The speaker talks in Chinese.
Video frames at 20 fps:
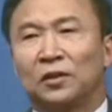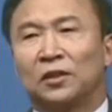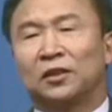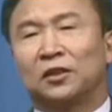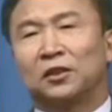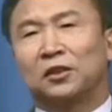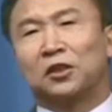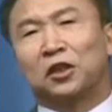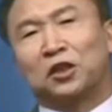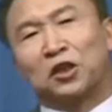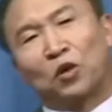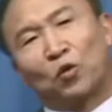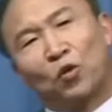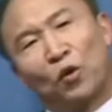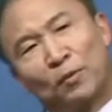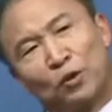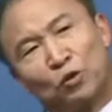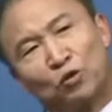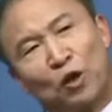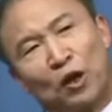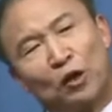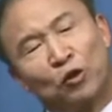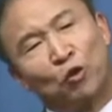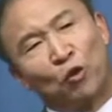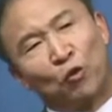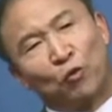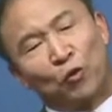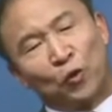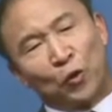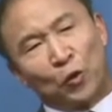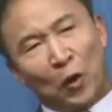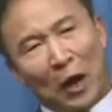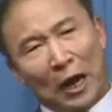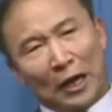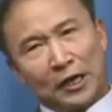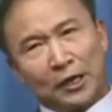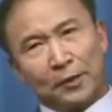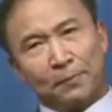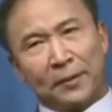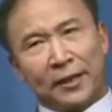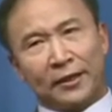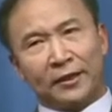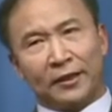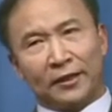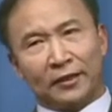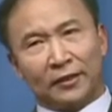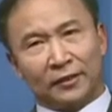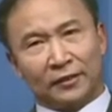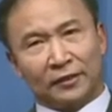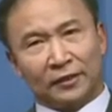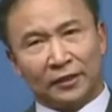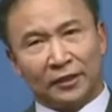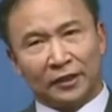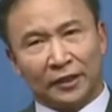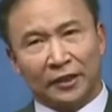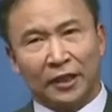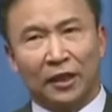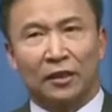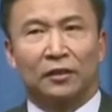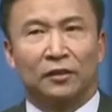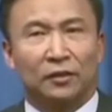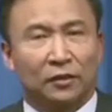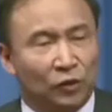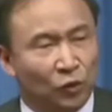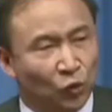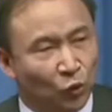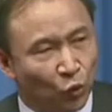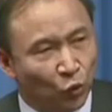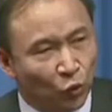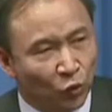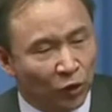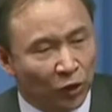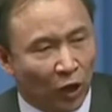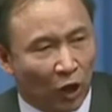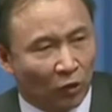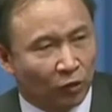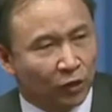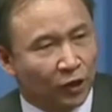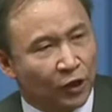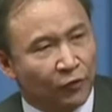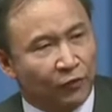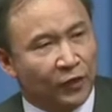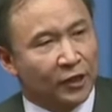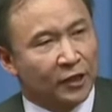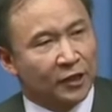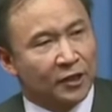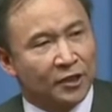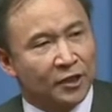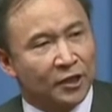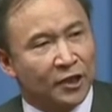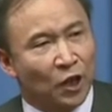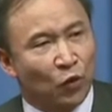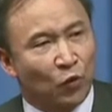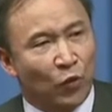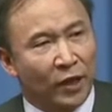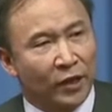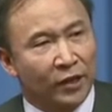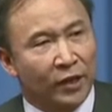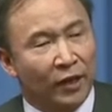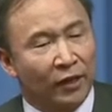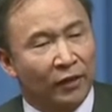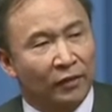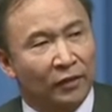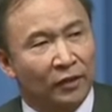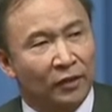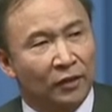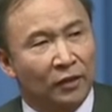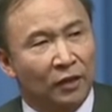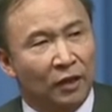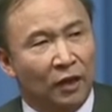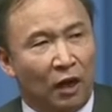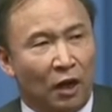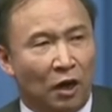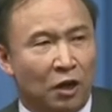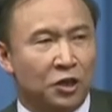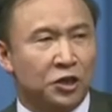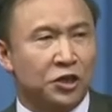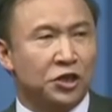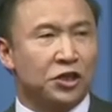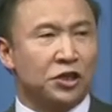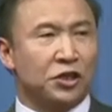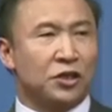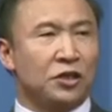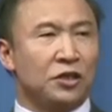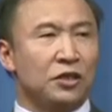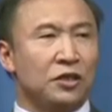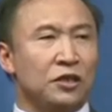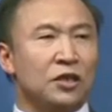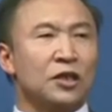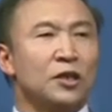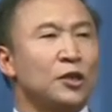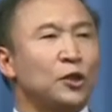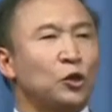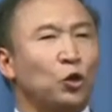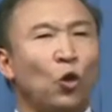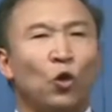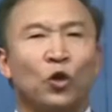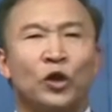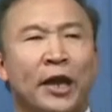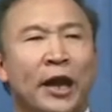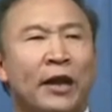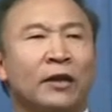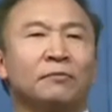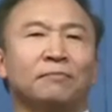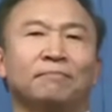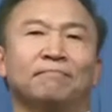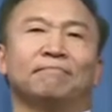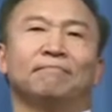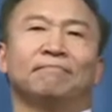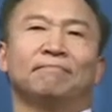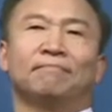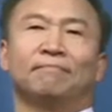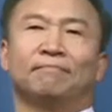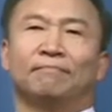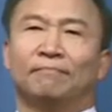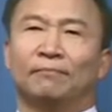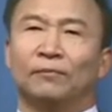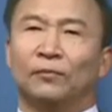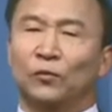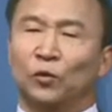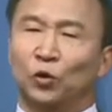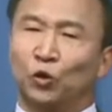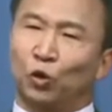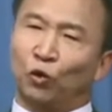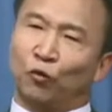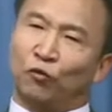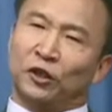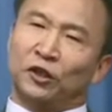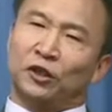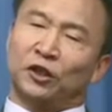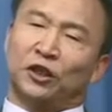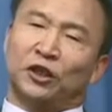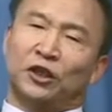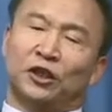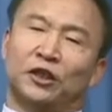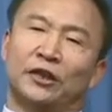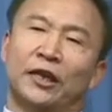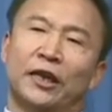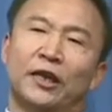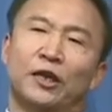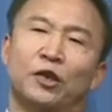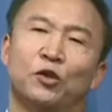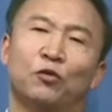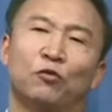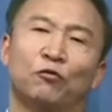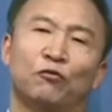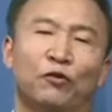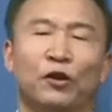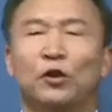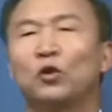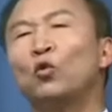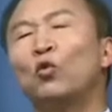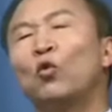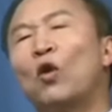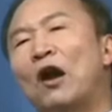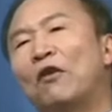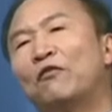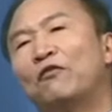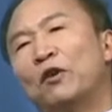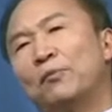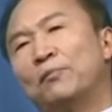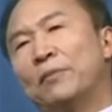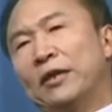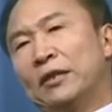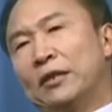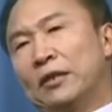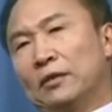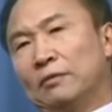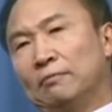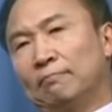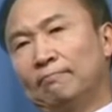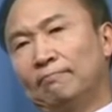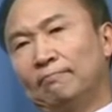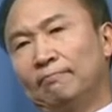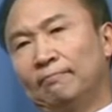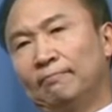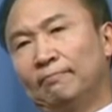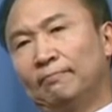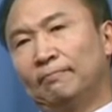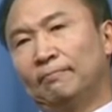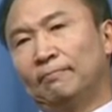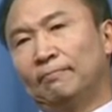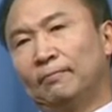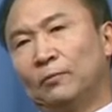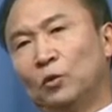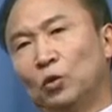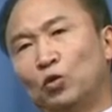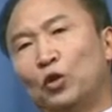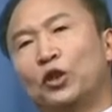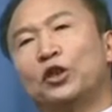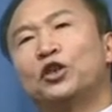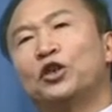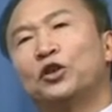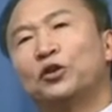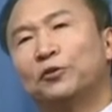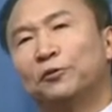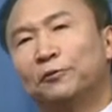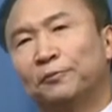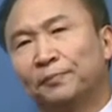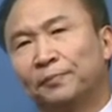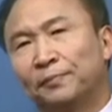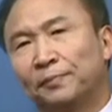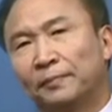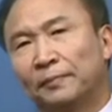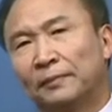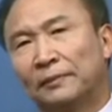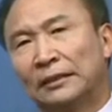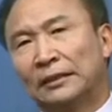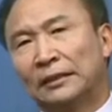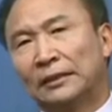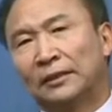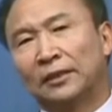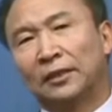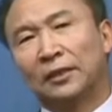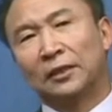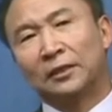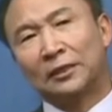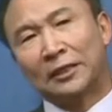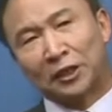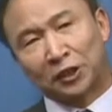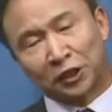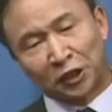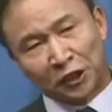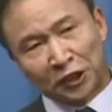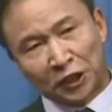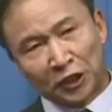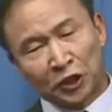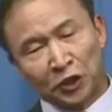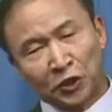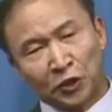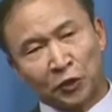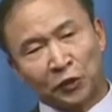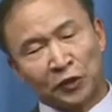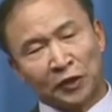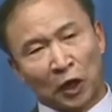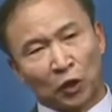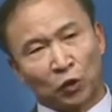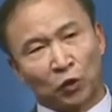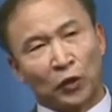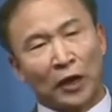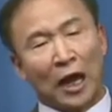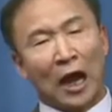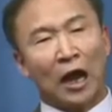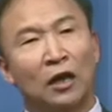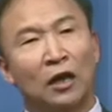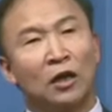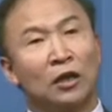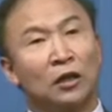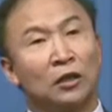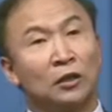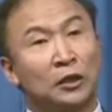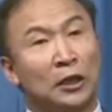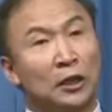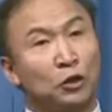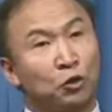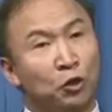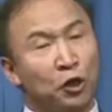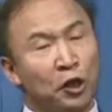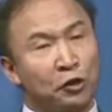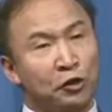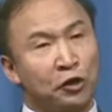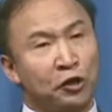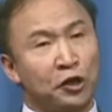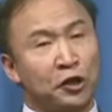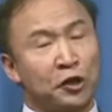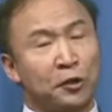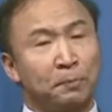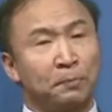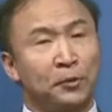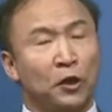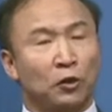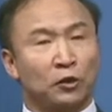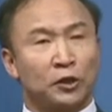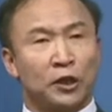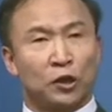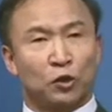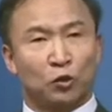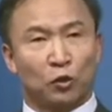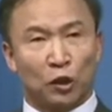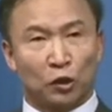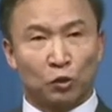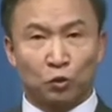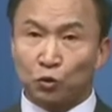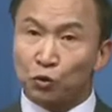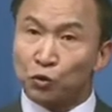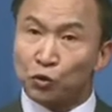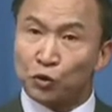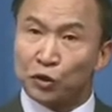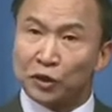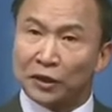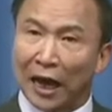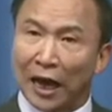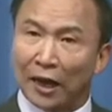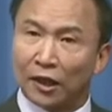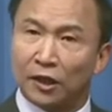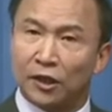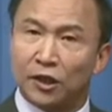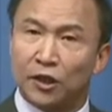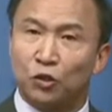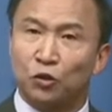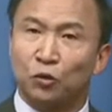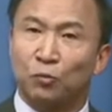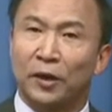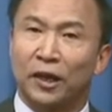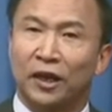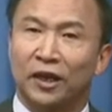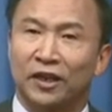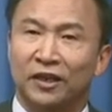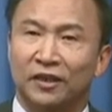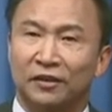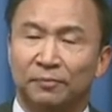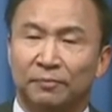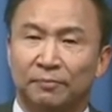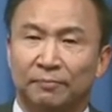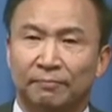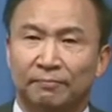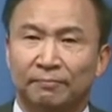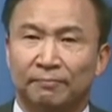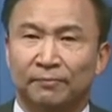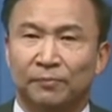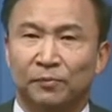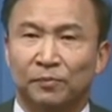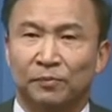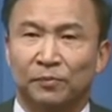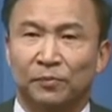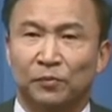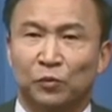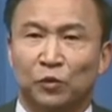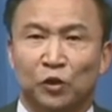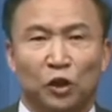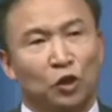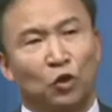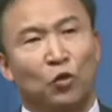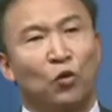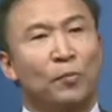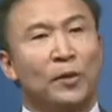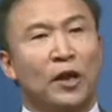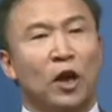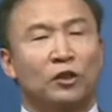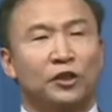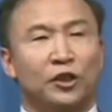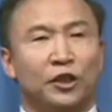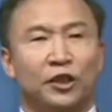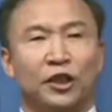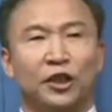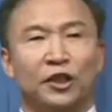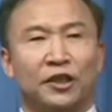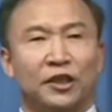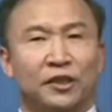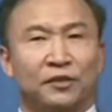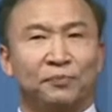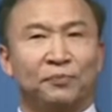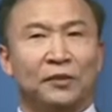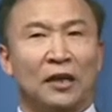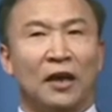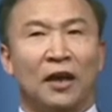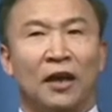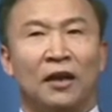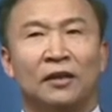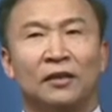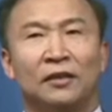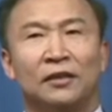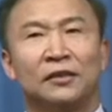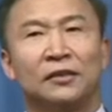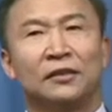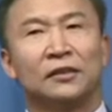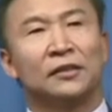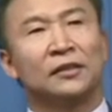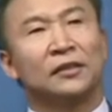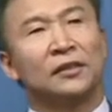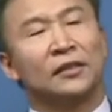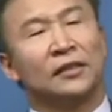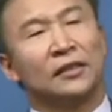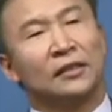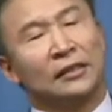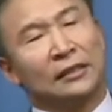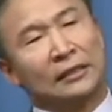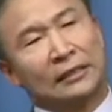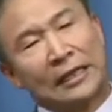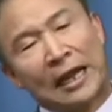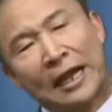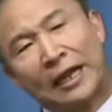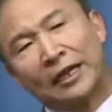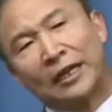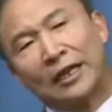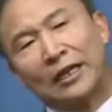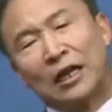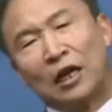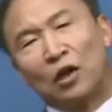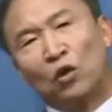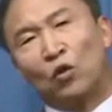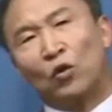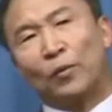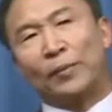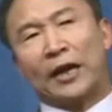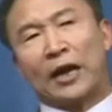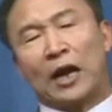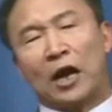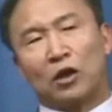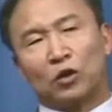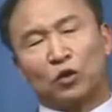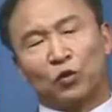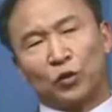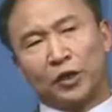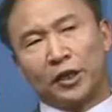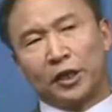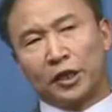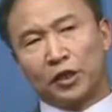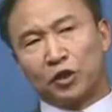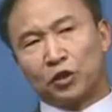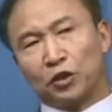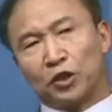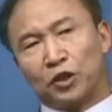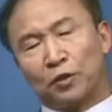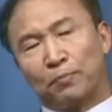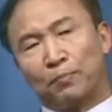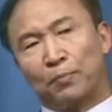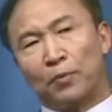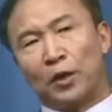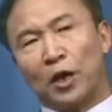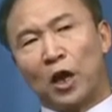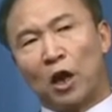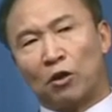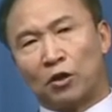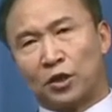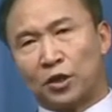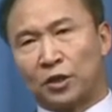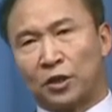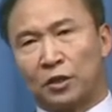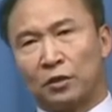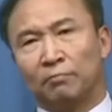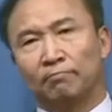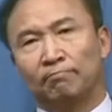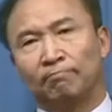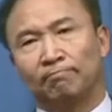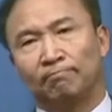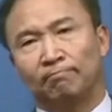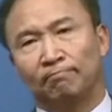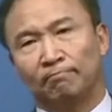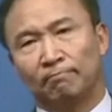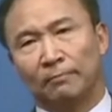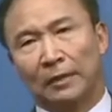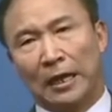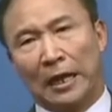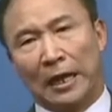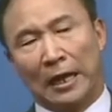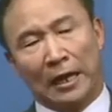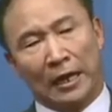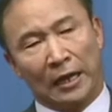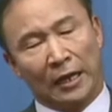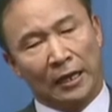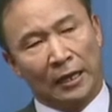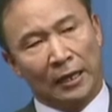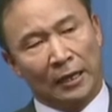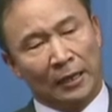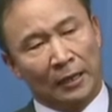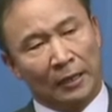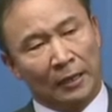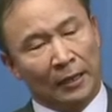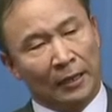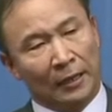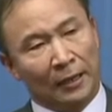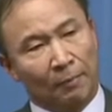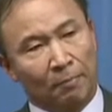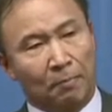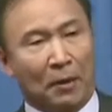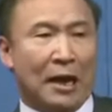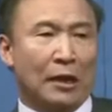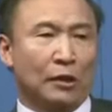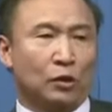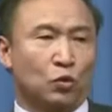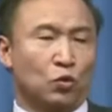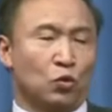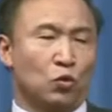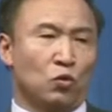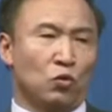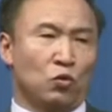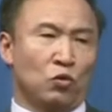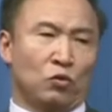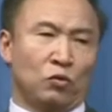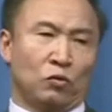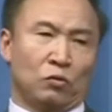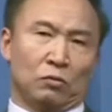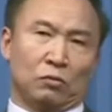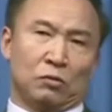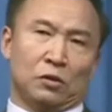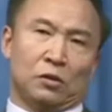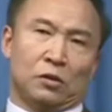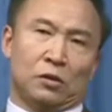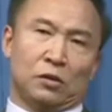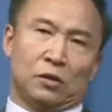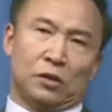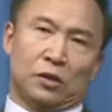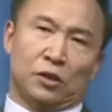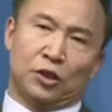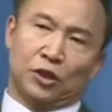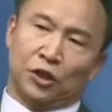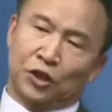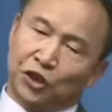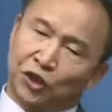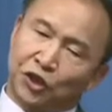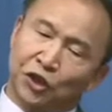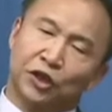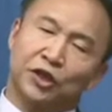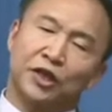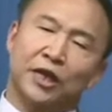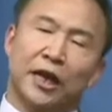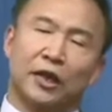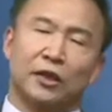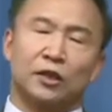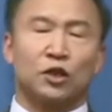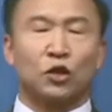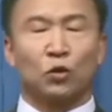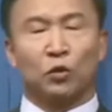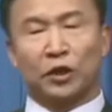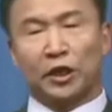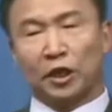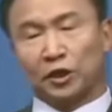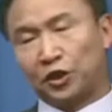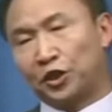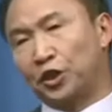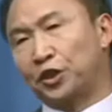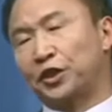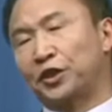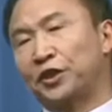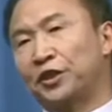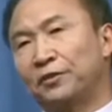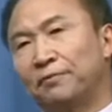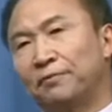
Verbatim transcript: 这是我们传统文化里边的一个主导地位的思想观念，而以意通言，充分体现了一种文化方面的追求，在实际应用当中呀，也确确实实表现出了巨大的艺术魅力。这是我们要继承的啊！再一个呢，我们还要注意的就是，不要是，哎，把重义轻言走向极致，